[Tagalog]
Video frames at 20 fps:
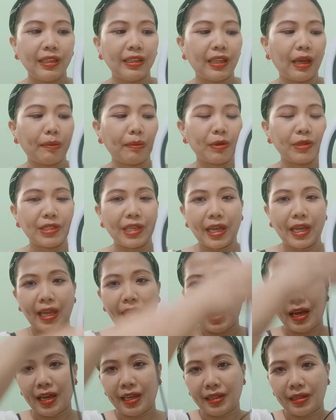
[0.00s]
Tapos,
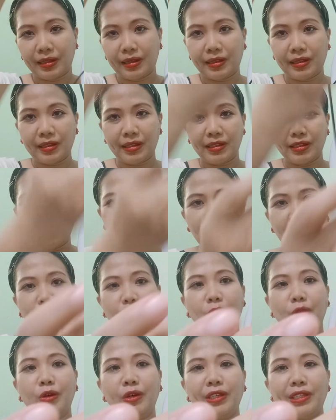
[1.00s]
ayan. Diyan
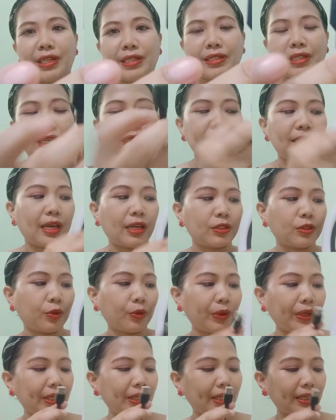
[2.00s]
nyo isasaksak.
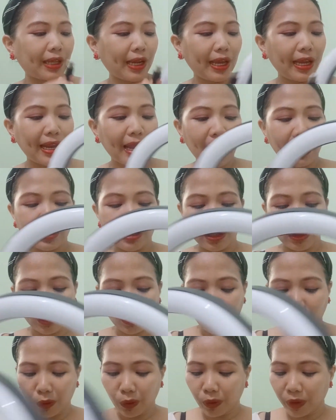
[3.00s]
So, itatry natin
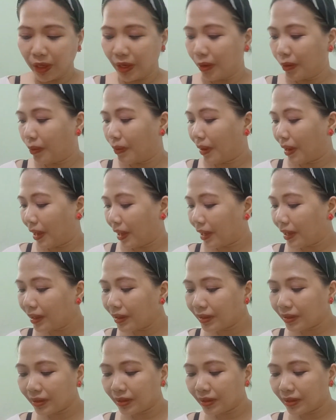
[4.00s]
to in a while.